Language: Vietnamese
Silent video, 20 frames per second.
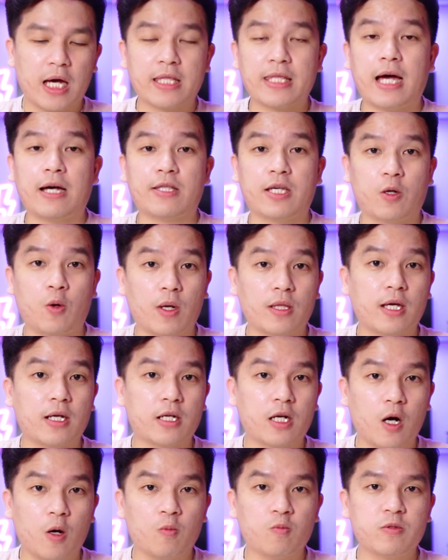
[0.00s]
tạo tài khoản
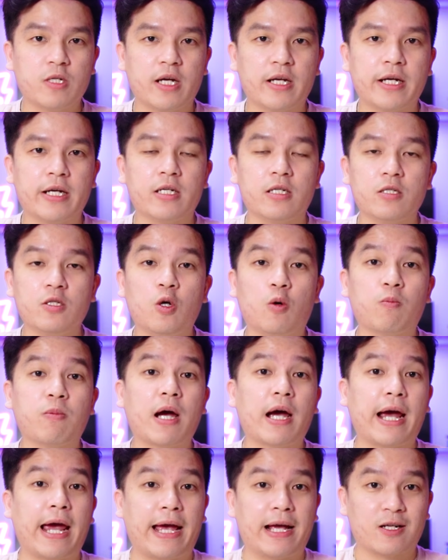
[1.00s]
thành công trên cái ứng dụng
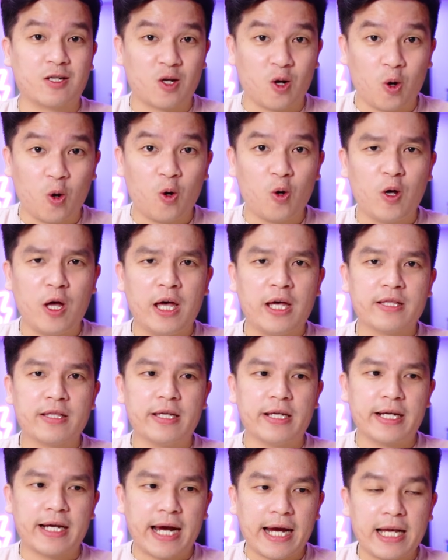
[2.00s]
ngân hàng số
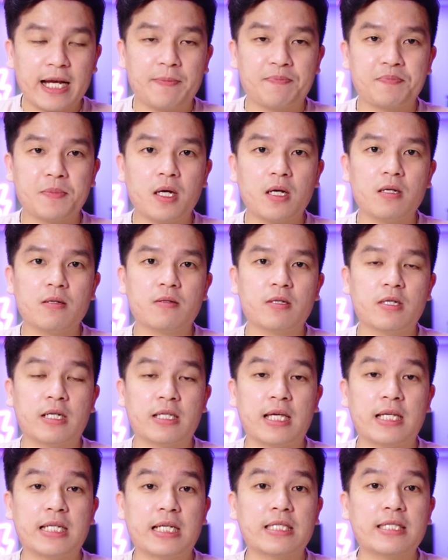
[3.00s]
thì ngay lập tức người
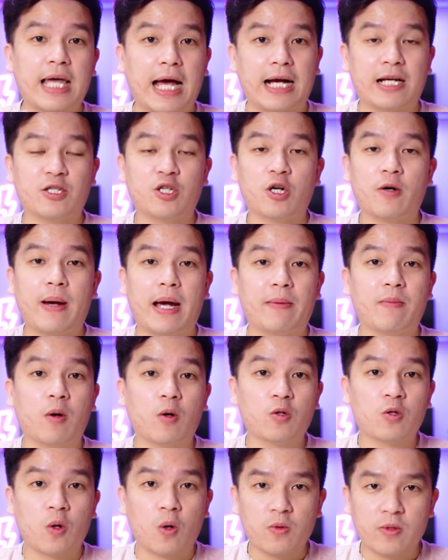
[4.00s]
ta sẽ tặng cho các bạn một
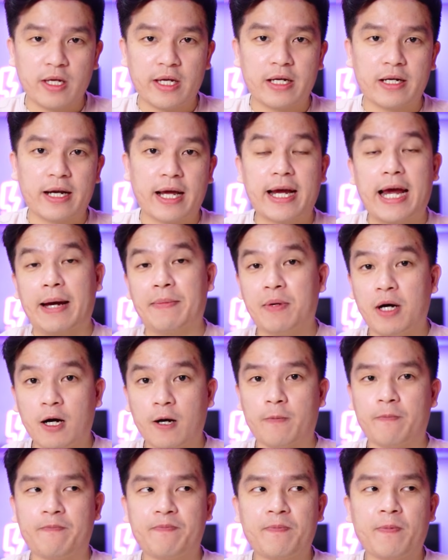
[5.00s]
số tiền để cảm
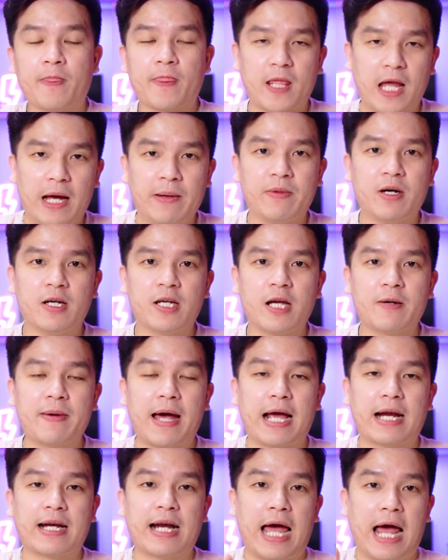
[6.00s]
ơn cảm ơn các
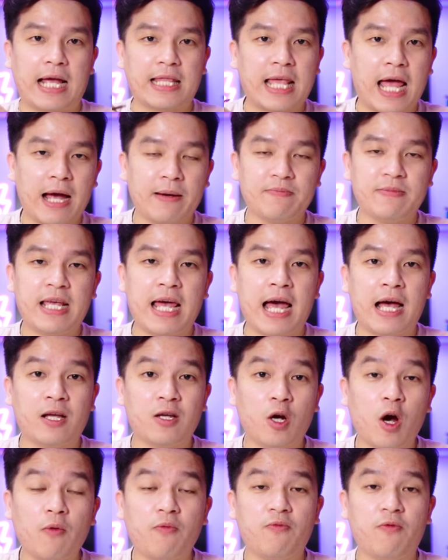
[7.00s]
bạn đã tham gia
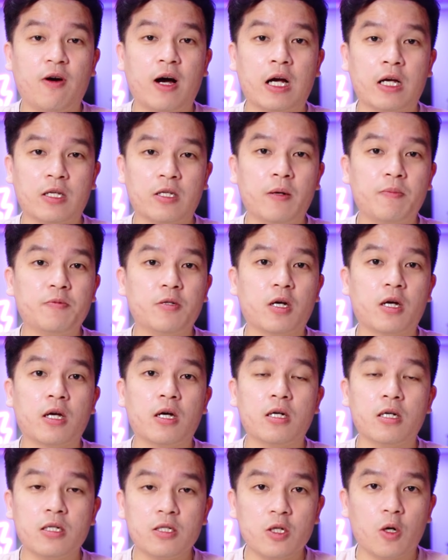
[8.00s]
góp phần giúp cho cái
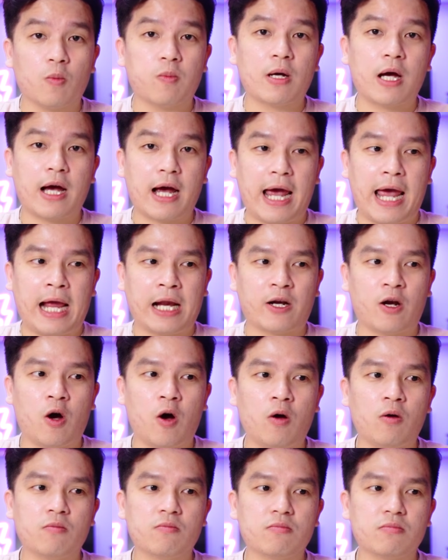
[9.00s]
ứng dụng ngân hàng
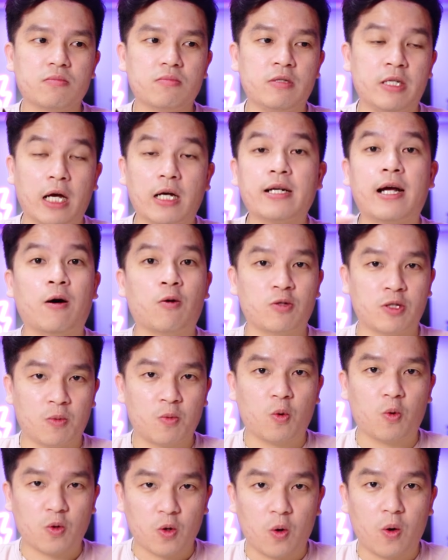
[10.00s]
đó dẫn đầu trong
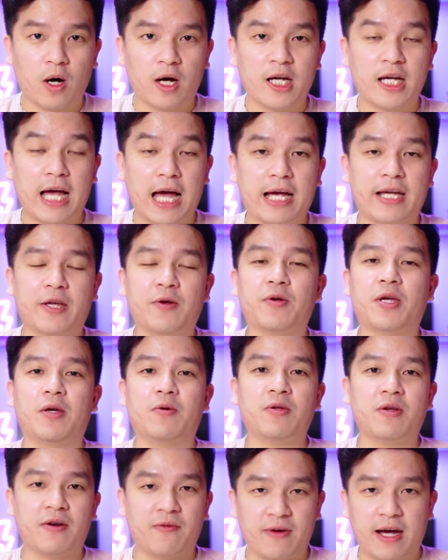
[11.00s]
cuộc đua ha kiểu
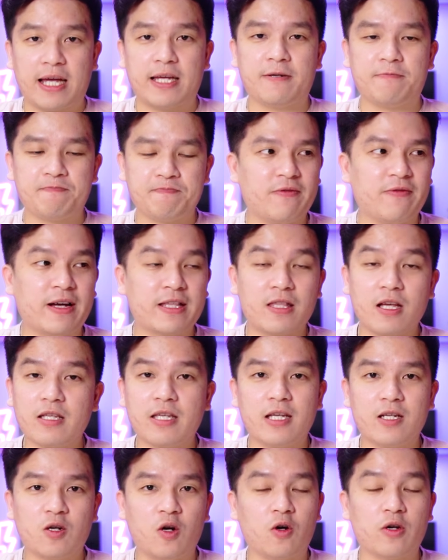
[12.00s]
kiểu như là vậy và tất
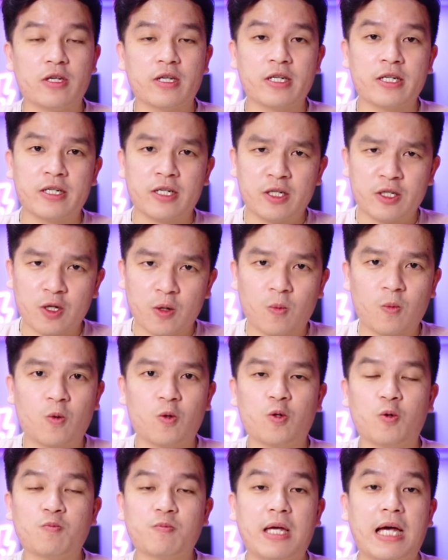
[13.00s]
nhiên rồi người dùng
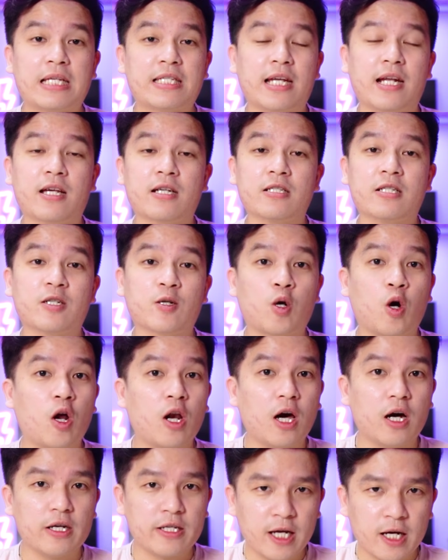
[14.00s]
của chúng ta sẽ là người có
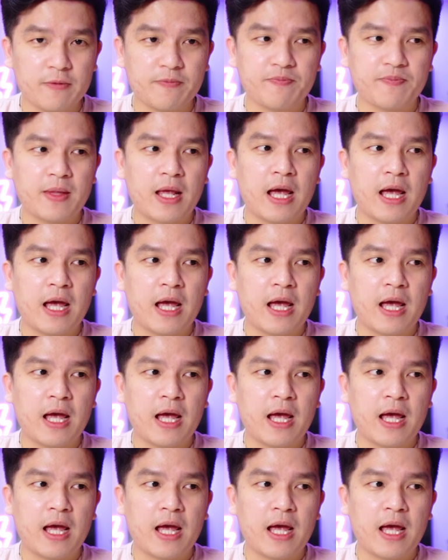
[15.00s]
lợi nhất